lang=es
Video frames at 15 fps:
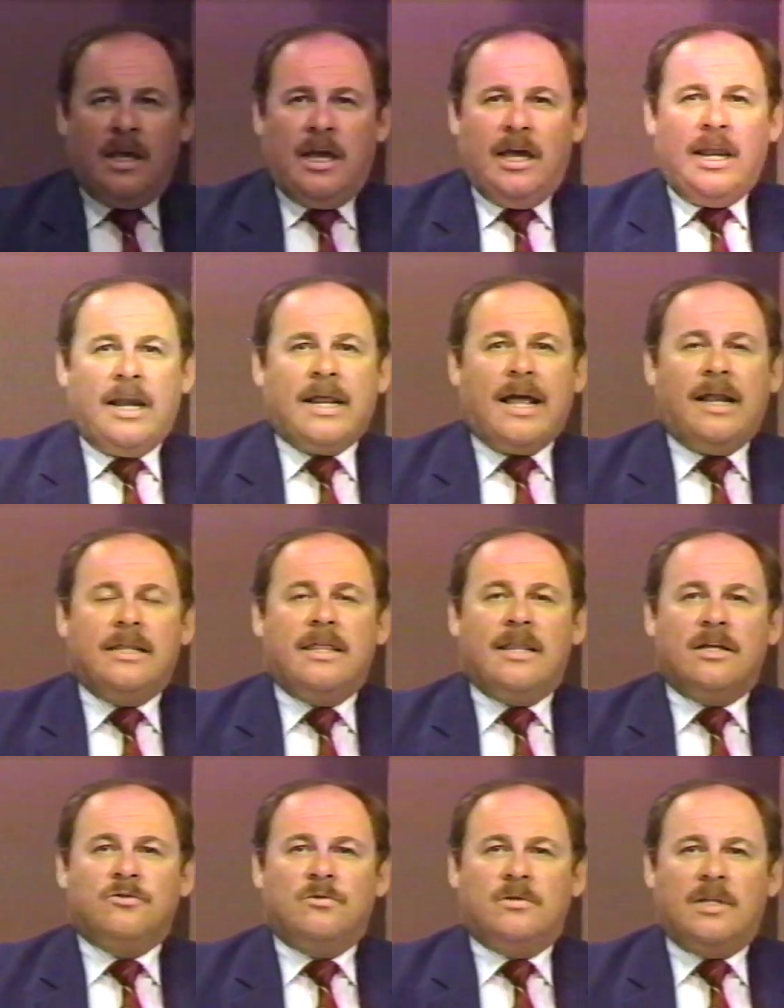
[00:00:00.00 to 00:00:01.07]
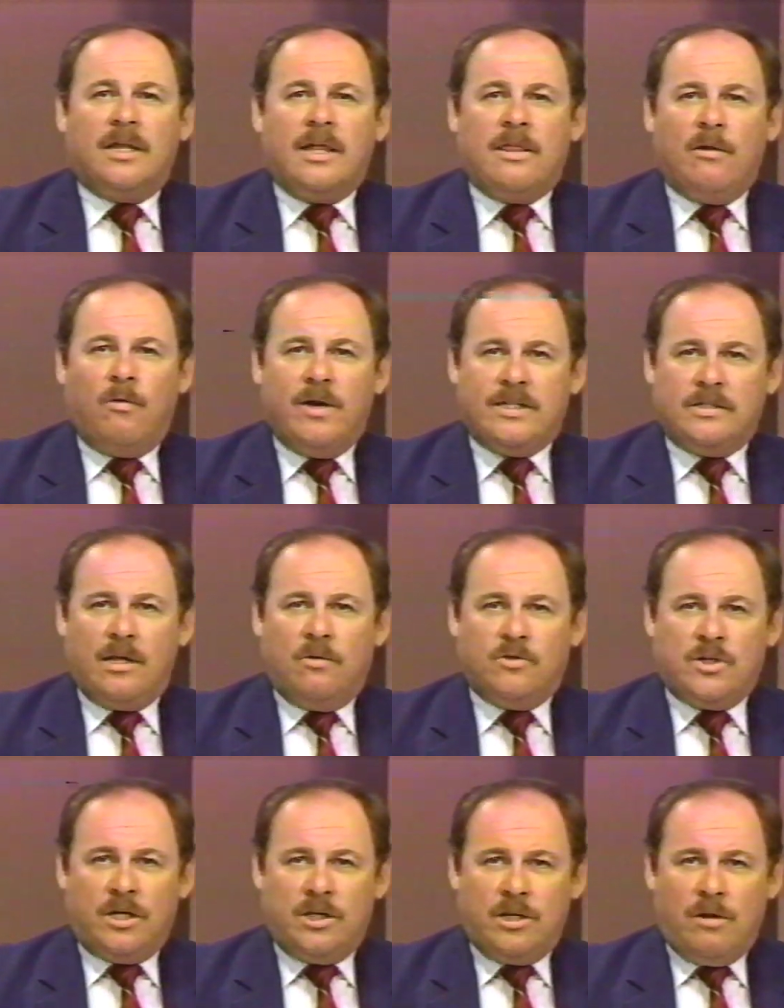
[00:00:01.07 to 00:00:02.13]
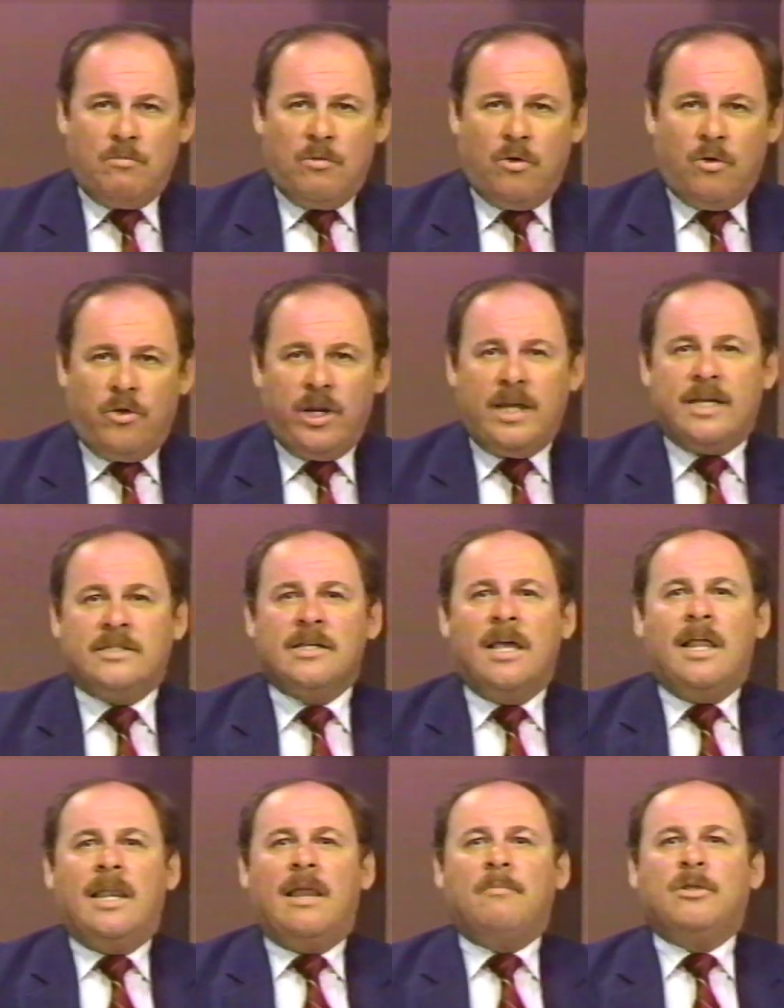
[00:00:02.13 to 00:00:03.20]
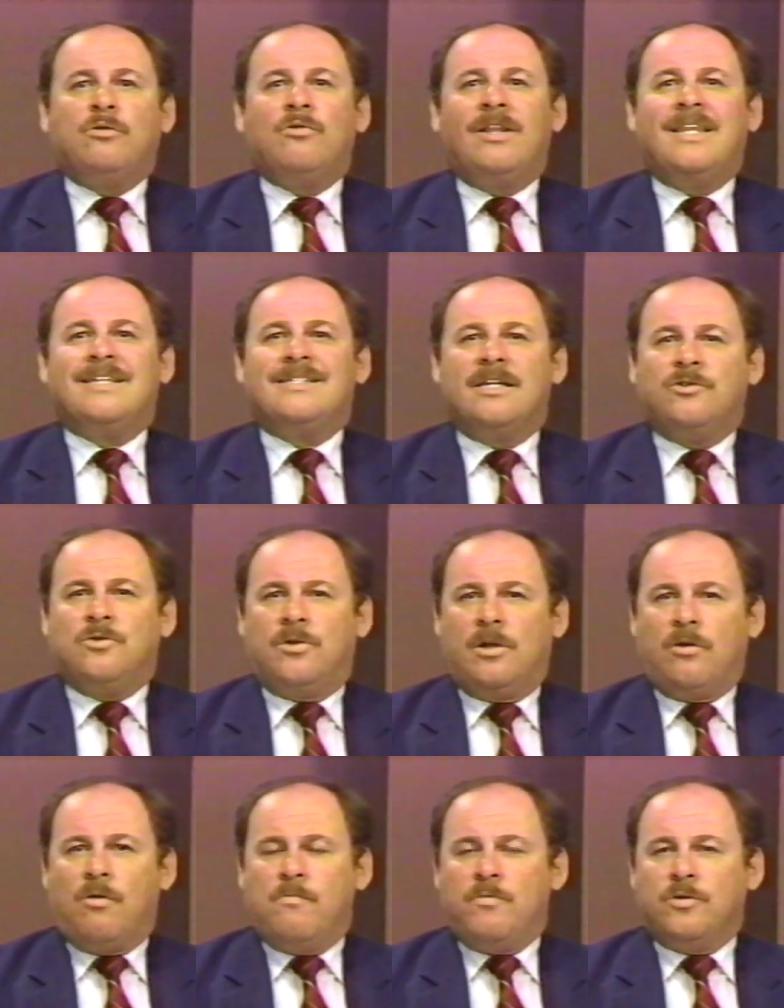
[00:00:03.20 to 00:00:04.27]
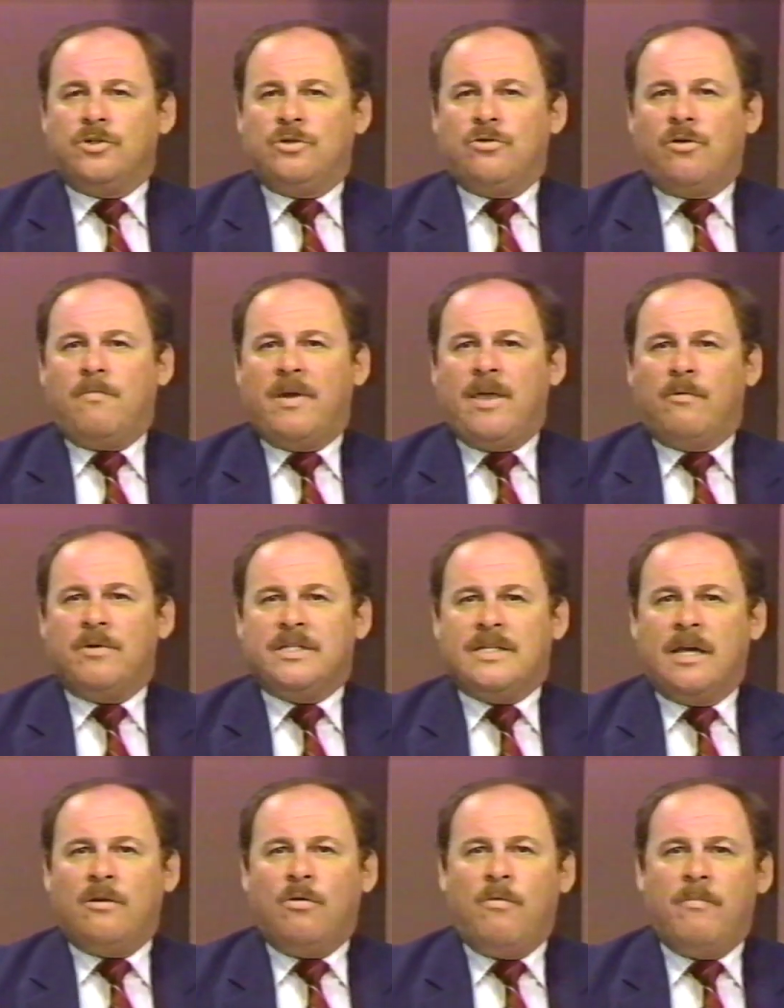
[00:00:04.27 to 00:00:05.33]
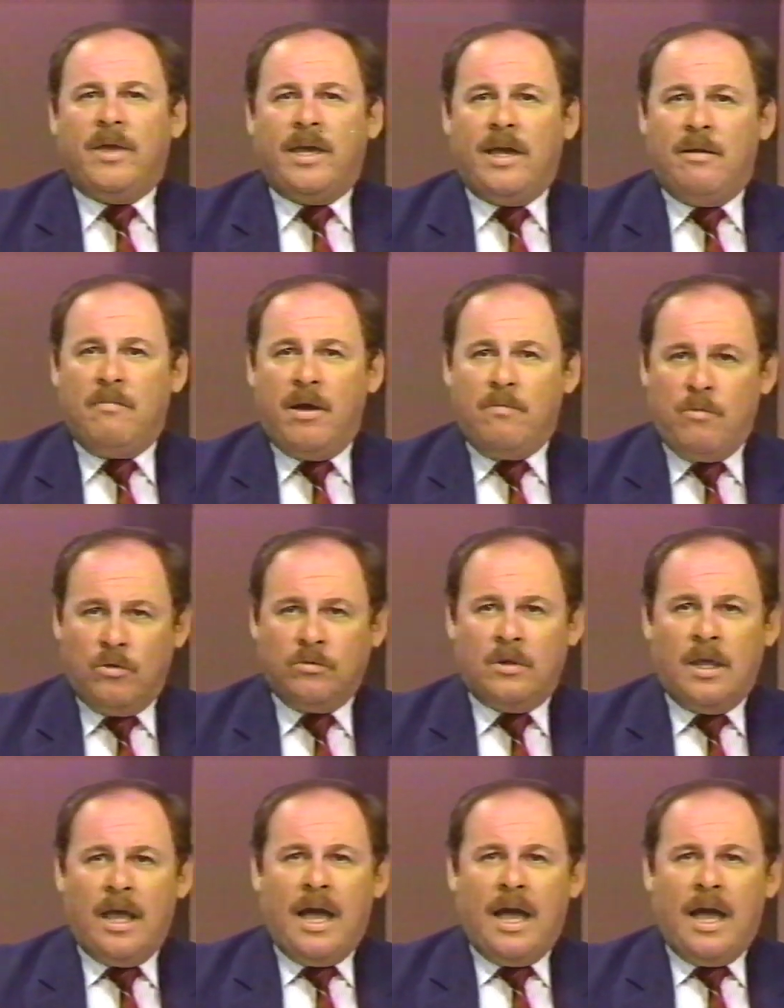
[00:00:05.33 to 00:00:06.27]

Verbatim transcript: El alcalde de la Sultana del Oeste, José Guillermo Rodríguez, lamentó el deceso del compositor mayagüezano Miguel Maimón,